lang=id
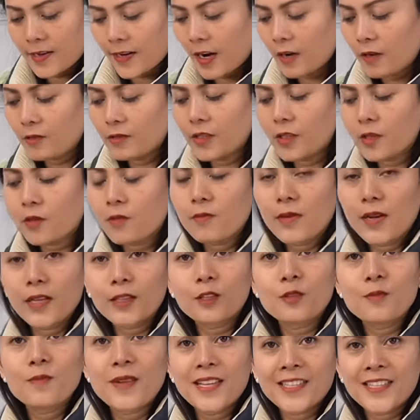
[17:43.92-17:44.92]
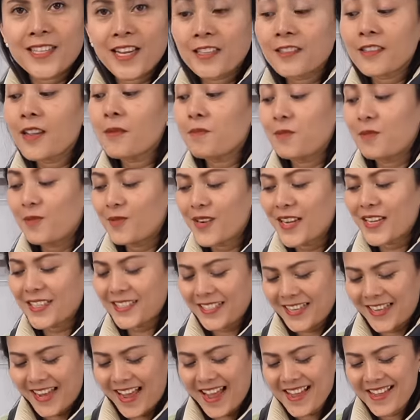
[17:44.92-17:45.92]
Kalau di rumah tuh masaknya
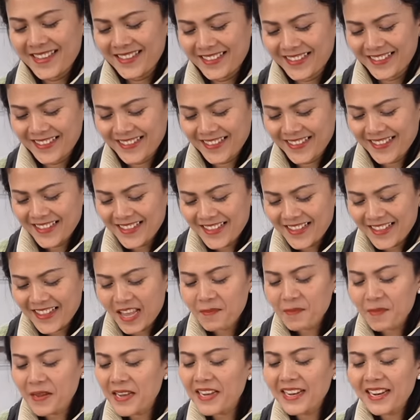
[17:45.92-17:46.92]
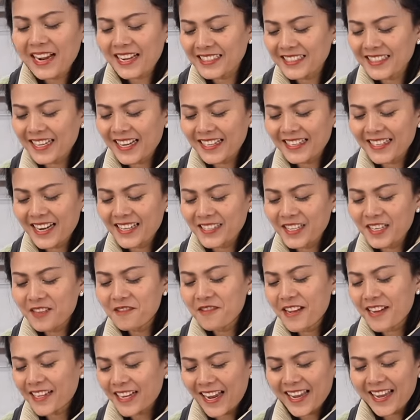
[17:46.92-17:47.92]
puas ya. Tapi nggak seenak di
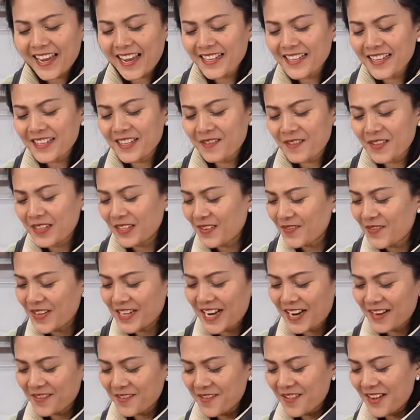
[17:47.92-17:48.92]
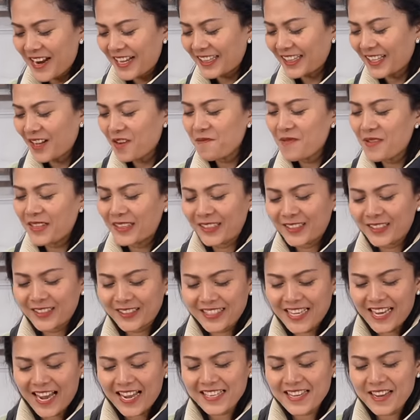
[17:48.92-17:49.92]
luar kayaknya, teman-teman. Aku nggak tahu
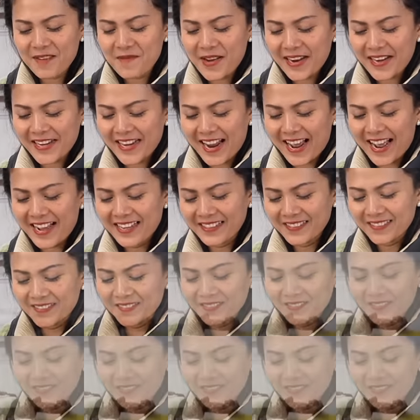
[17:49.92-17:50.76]
bentuknya aja beda.